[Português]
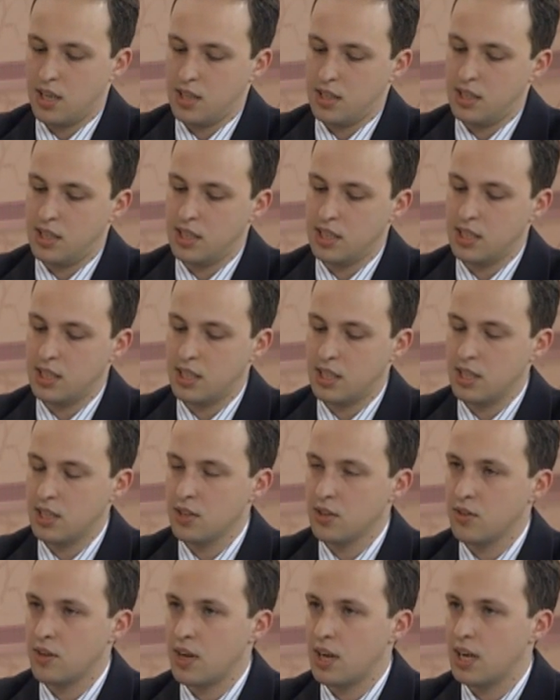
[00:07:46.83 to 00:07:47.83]
Desde que
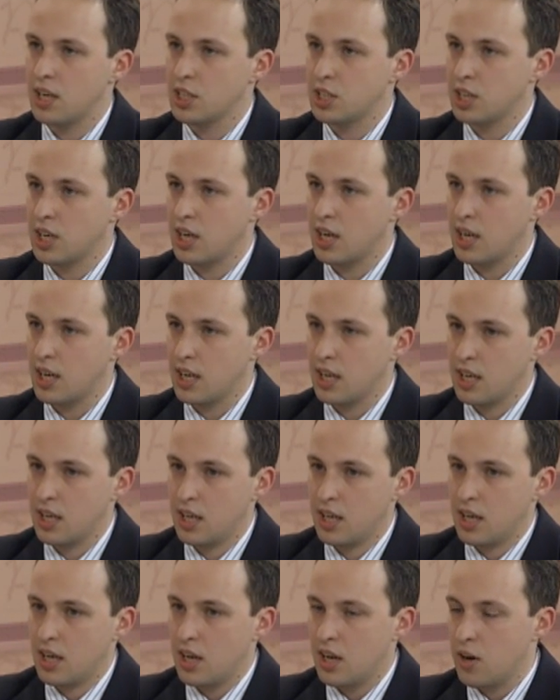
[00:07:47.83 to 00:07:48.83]
não haja
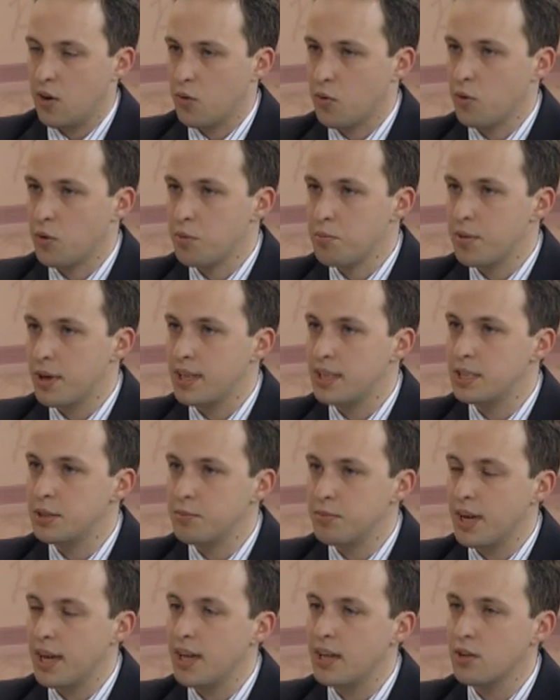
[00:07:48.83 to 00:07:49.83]
algum
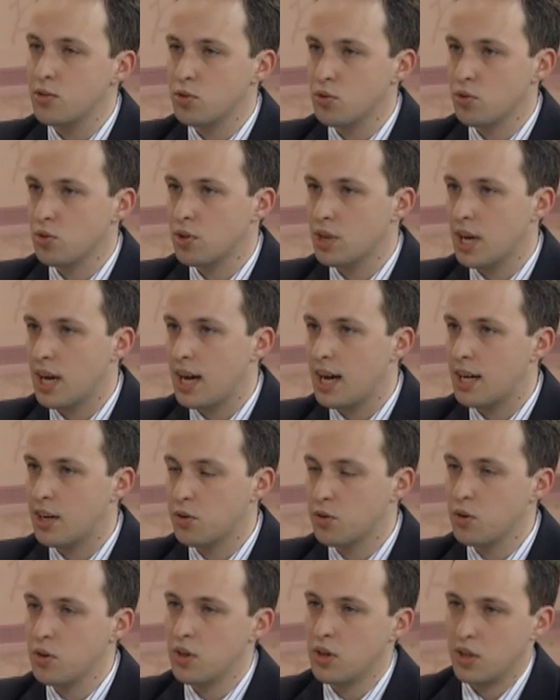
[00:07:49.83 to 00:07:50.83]
impedimento no
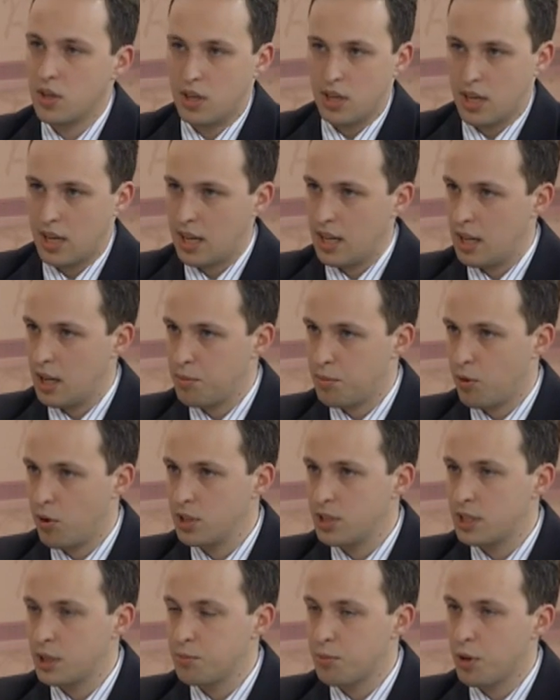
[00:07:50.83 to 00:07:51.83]
cargo, ela
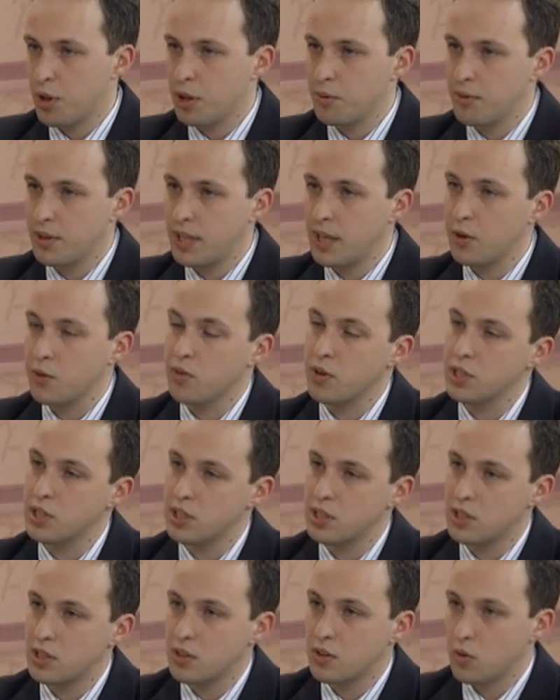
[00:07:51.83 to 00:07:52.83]
pode sem problema nenhum. A
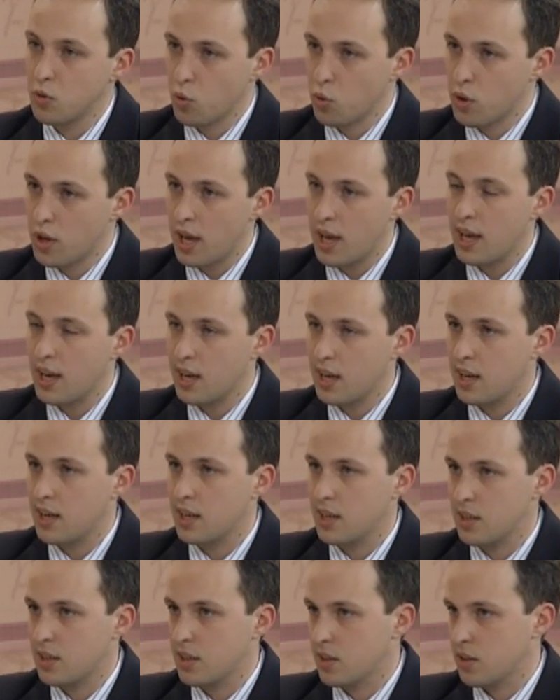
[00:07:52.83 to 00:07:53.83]
gente, o que é
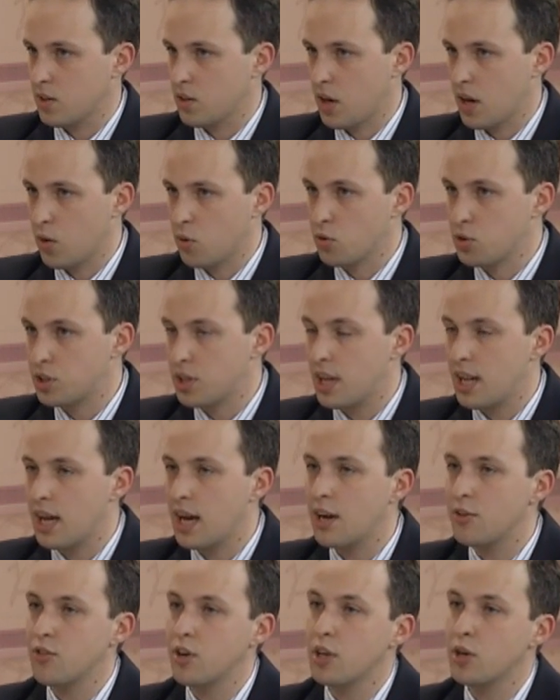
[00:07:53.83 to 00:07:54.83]

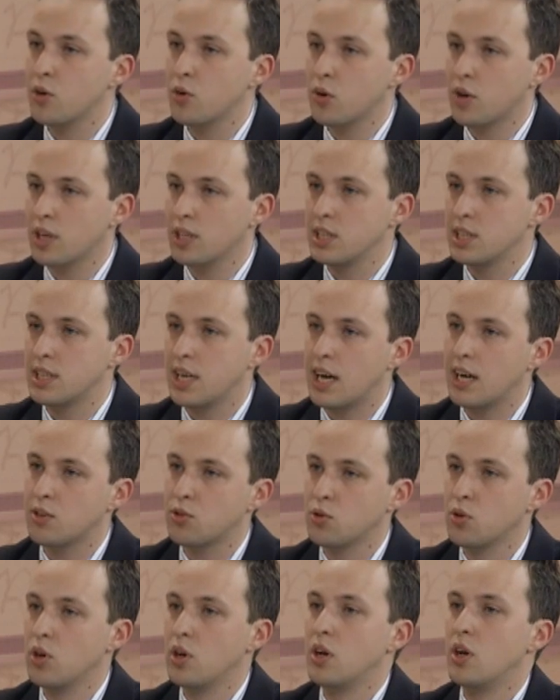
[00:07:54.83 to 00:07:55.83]
aconselhável é que o
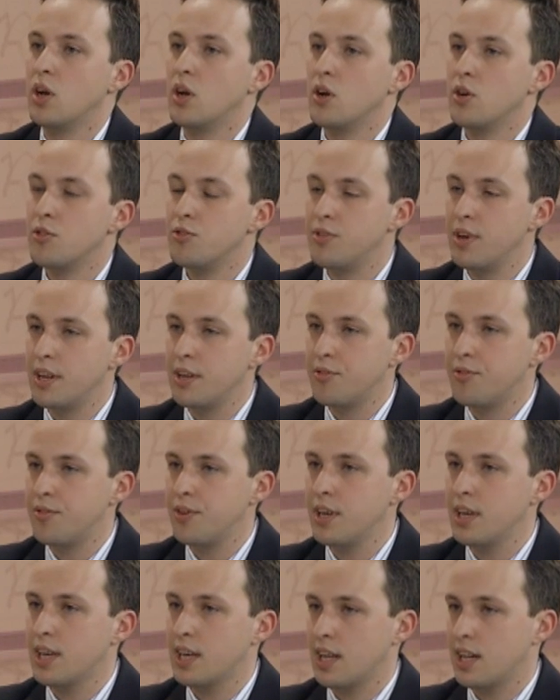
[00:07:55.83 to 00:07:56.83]
candidato
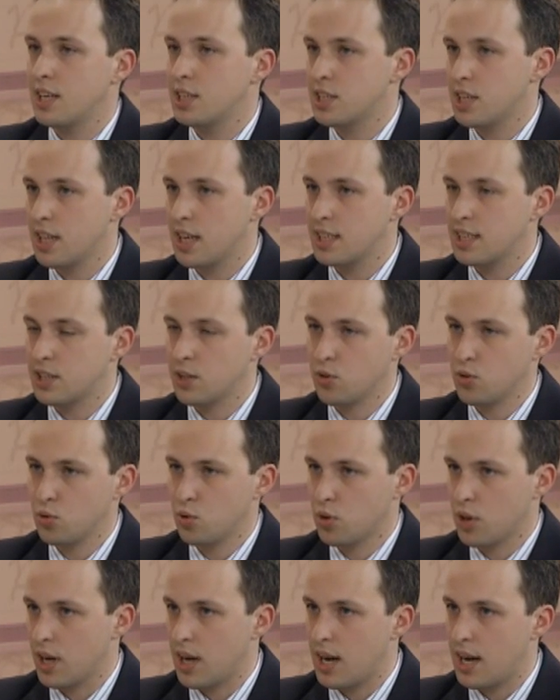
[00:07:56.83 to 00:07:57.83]
verifique a legislação do
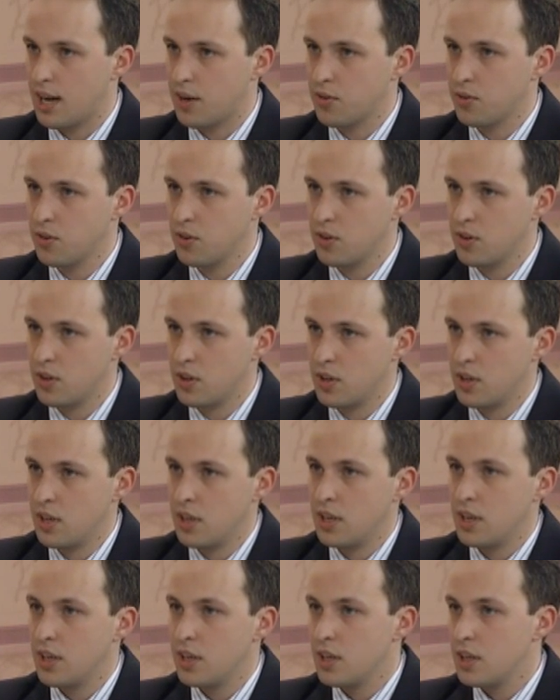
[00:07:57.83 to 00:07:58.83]
cargo
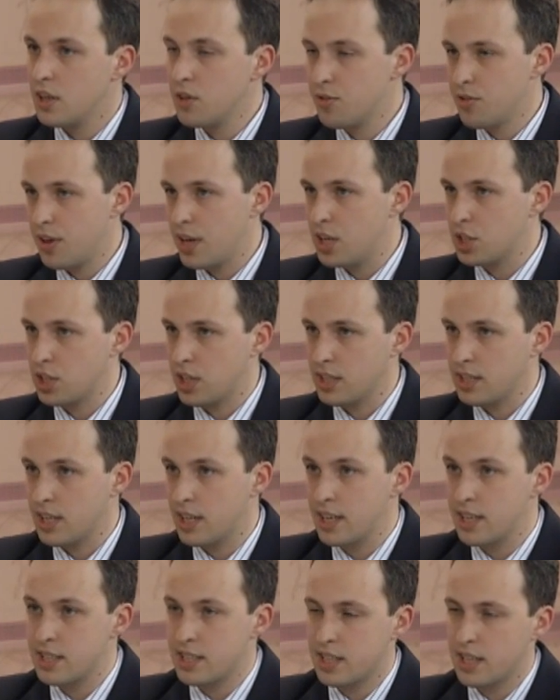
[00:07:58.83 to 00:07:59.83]
e veja nessa
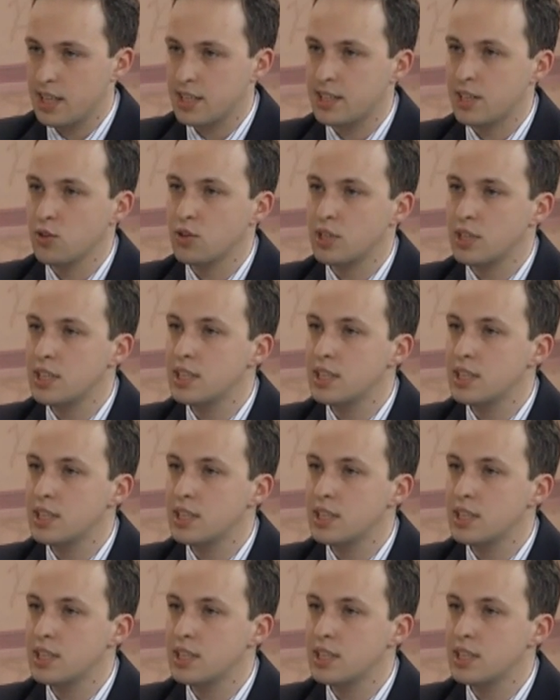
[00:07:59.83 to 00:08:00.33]
legislação se